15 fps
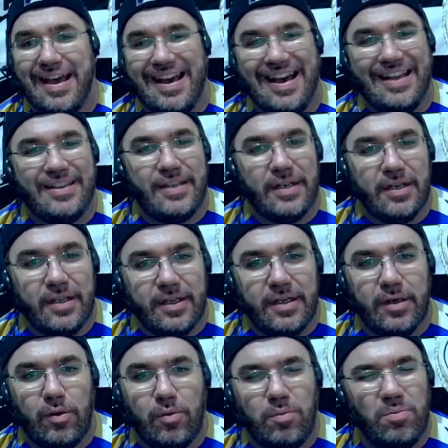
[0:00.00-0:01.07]
Aderlan,
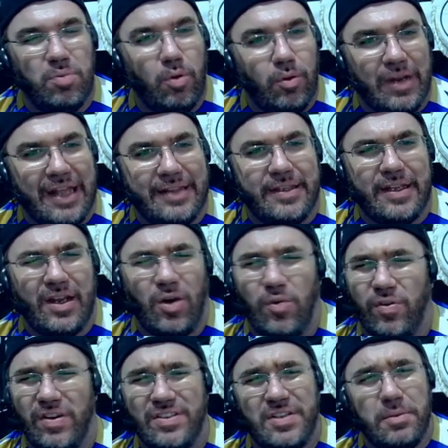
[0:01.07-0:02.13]
um bom lateral,
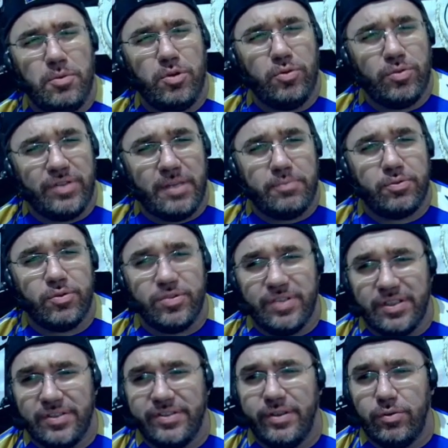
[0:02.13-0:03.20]
fazia muito tempo que o
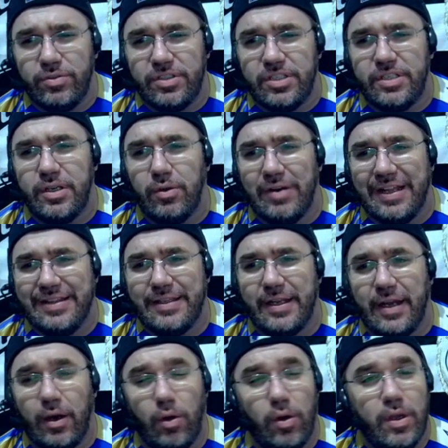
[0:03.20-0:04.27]
Santos não tinha um
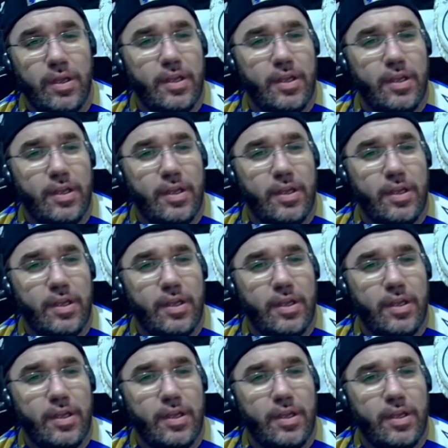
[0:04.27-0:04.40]
lateral.